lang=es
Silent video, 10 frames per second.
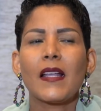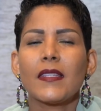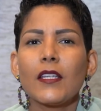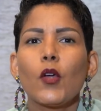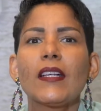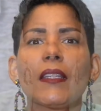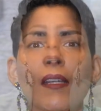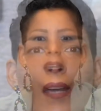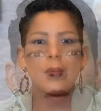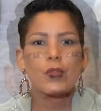ciclo que
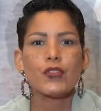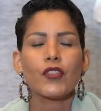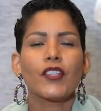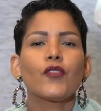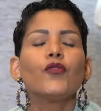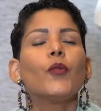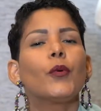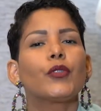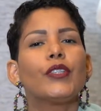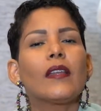cerramos es una
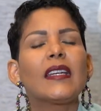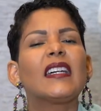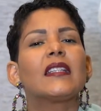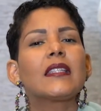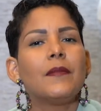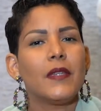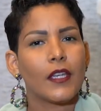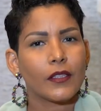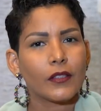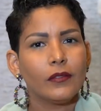oportunidad de
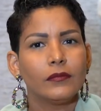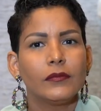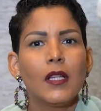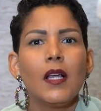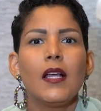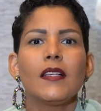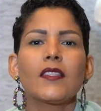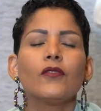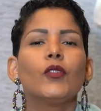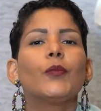crecimiento,
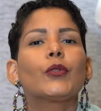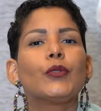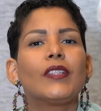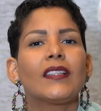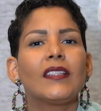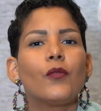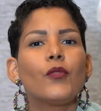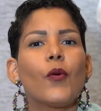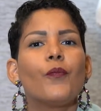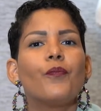es una oportunidad de
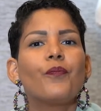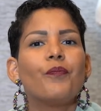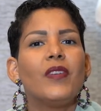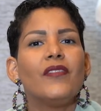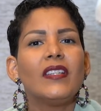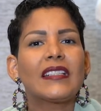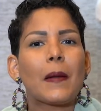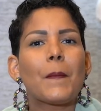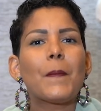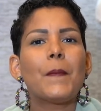uno vivir
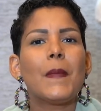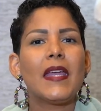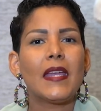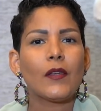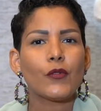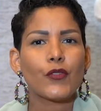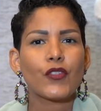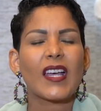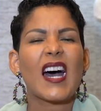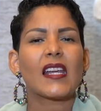
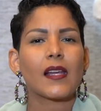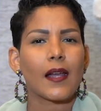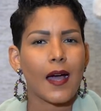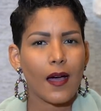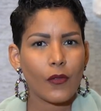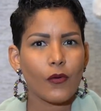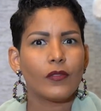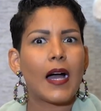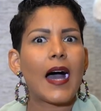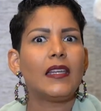menos cargado,
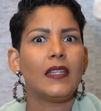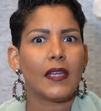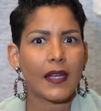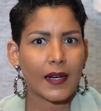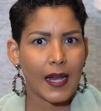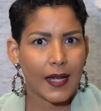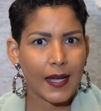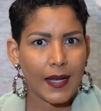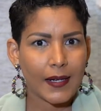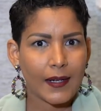aligerar la
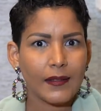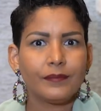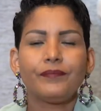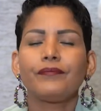carga,